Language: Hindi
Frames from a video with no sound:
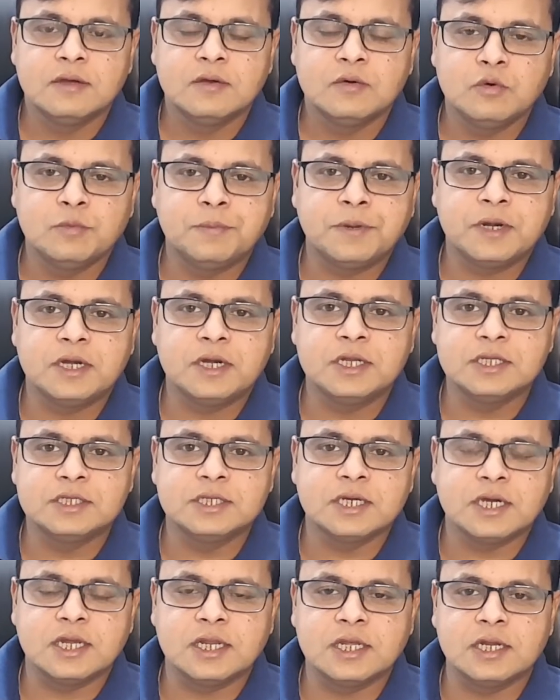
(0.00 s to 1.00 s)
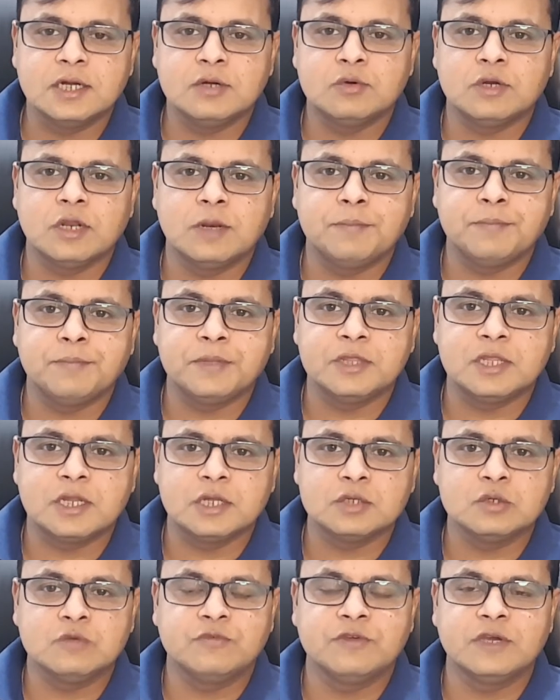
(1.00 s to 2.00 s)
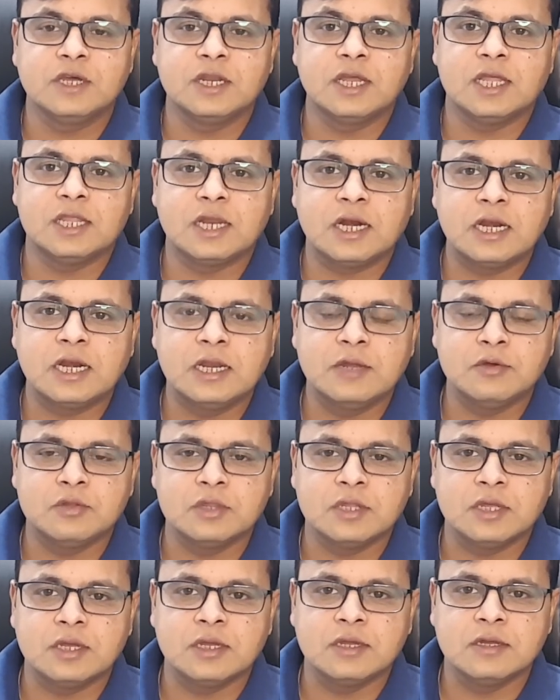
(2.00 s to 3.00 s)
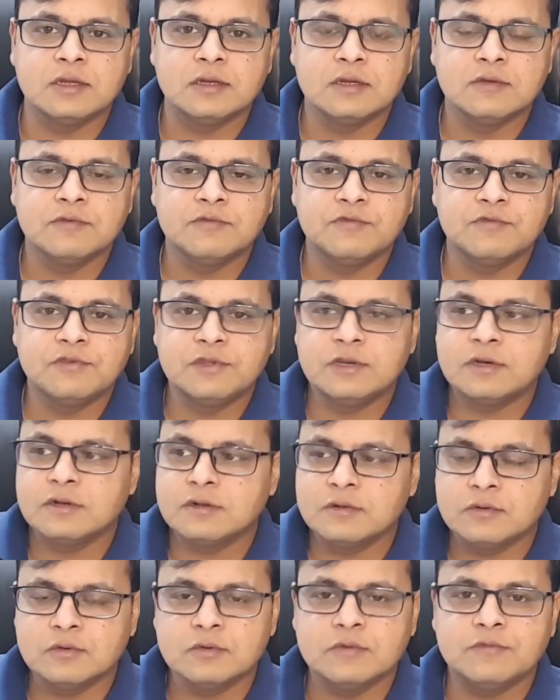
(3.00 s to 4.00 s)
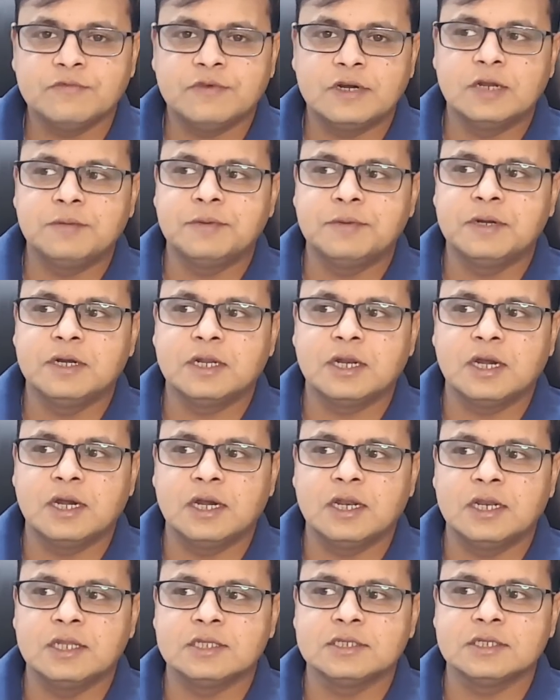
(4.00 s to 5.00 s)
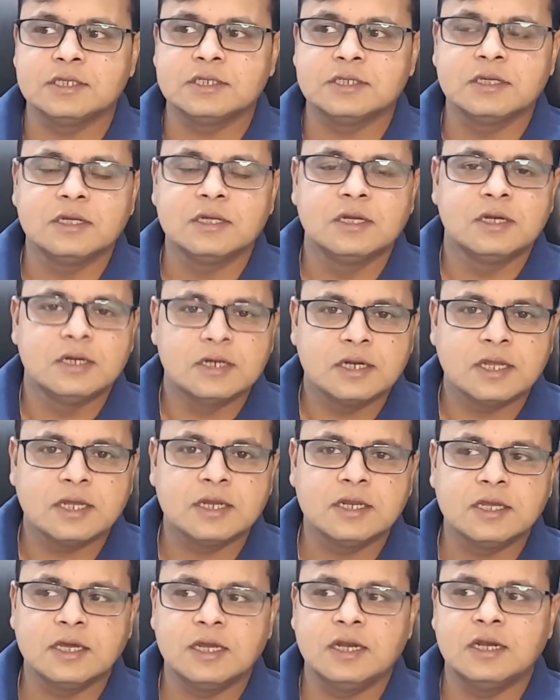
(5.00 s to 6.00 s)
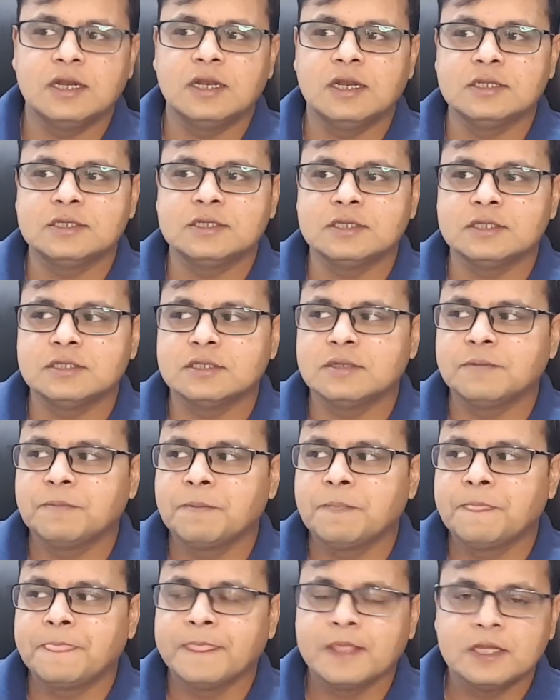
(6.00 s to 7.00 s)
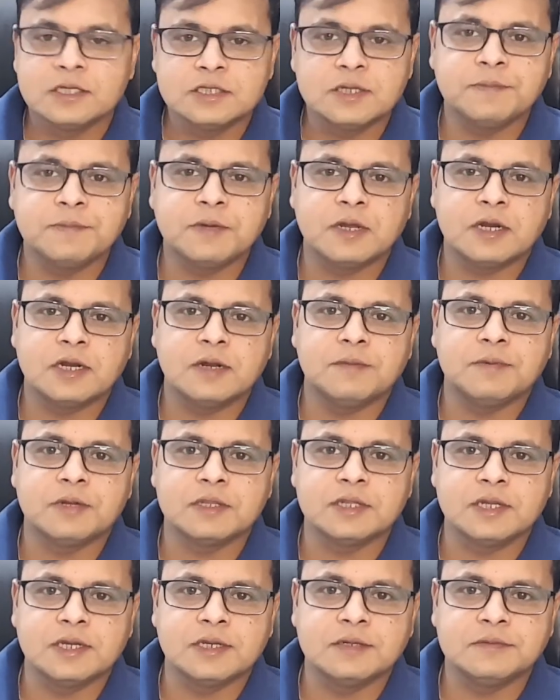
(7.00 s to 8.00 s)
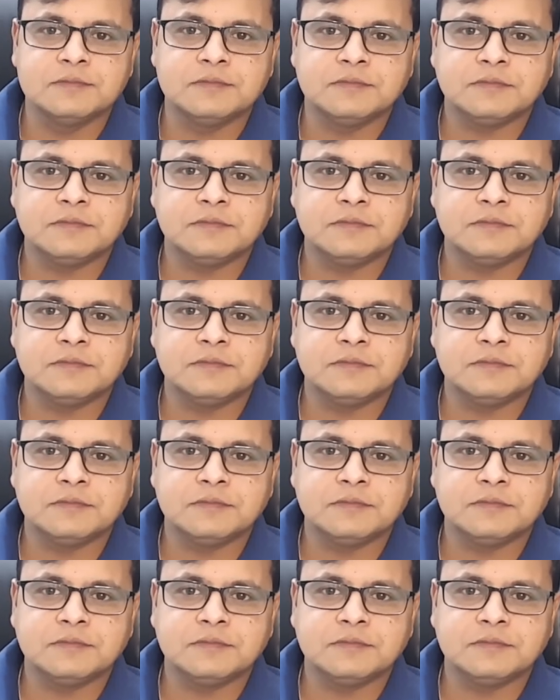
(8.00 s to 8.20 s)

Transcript: ऊपर नीचे करके टोटल पंद्रह सौ फिगर याद रखने होते हैं फिर फंडामेंटल एनालिसिस टेक्निकल एनालिसिस सब करना पड़ता है